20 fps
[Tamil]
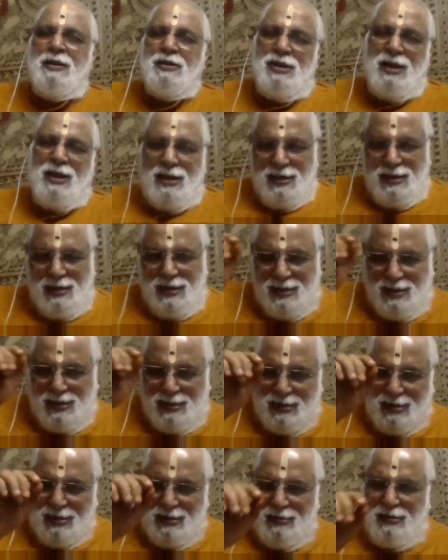
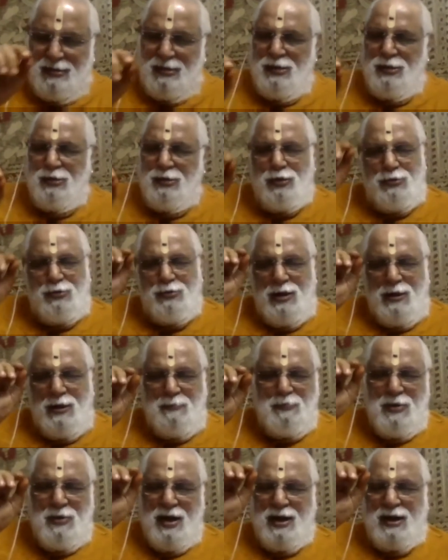தென்னகத்திலிருந்து
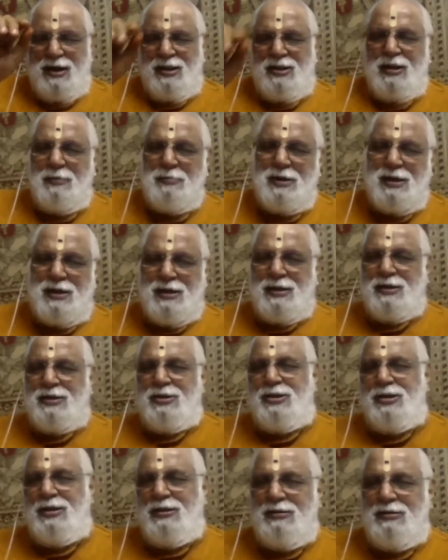குறிப்பாக
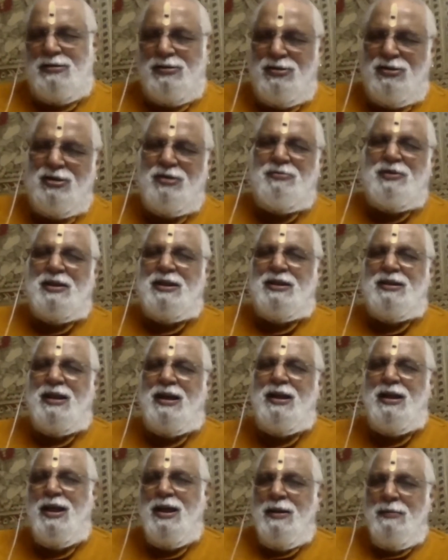தமிழகத்திலிருந்து வந்த
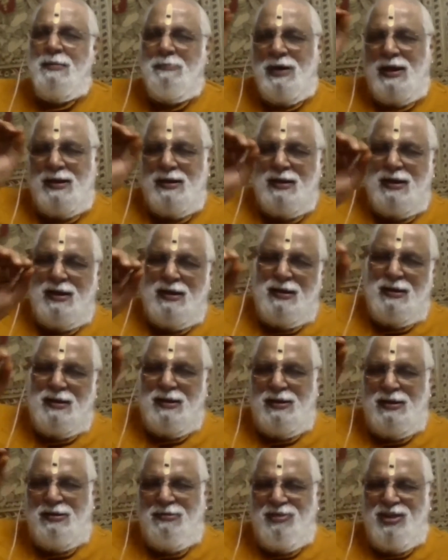
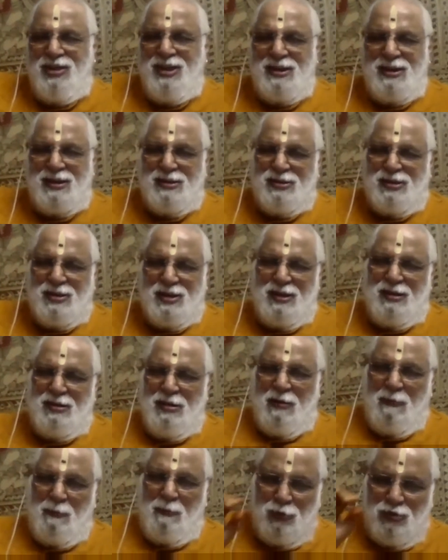மன்னனினது வீரத்தை
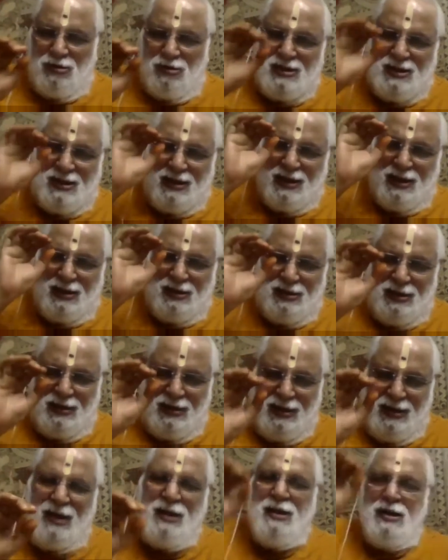நாம்
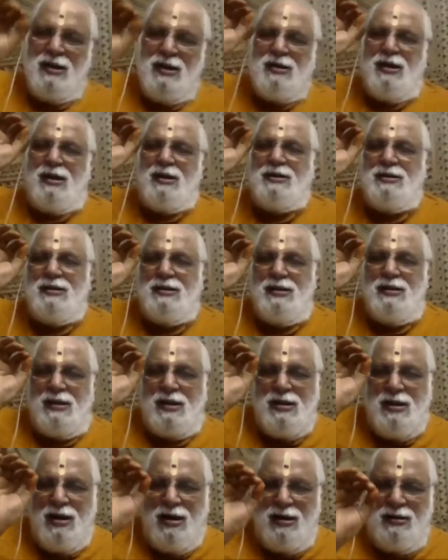போர்க்களத்திலே காண்
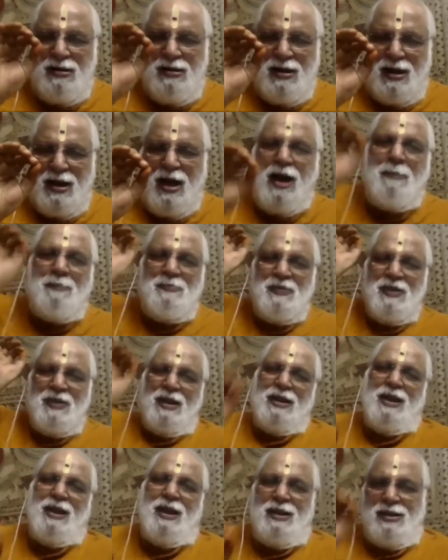காணலாம்
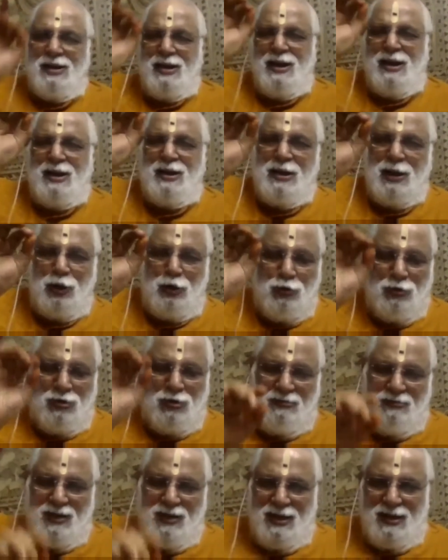என்ற
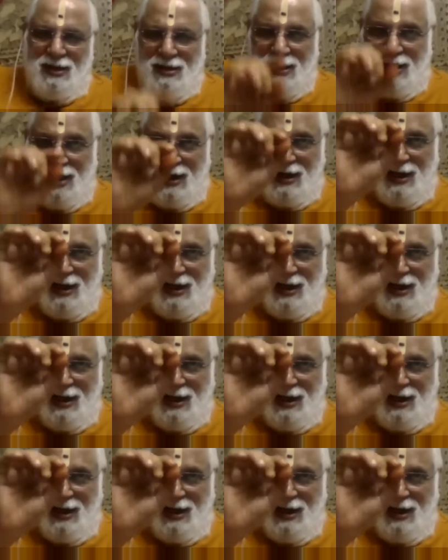எண்ணத்தோடு வருகிறார்கள்